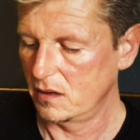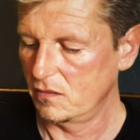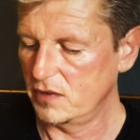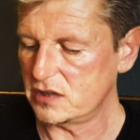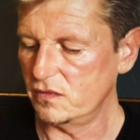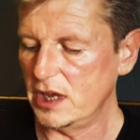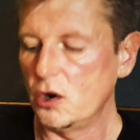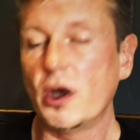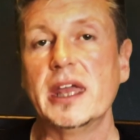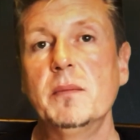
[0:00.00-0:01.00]
wissen wir
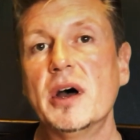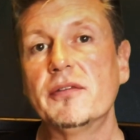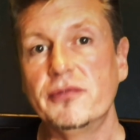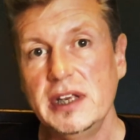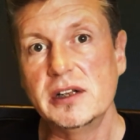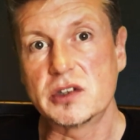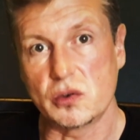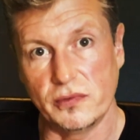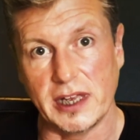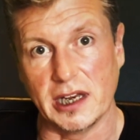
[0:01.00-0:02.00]
noch immer viel
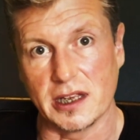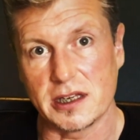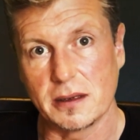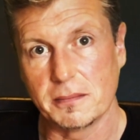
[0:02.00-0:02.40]
zu wenig.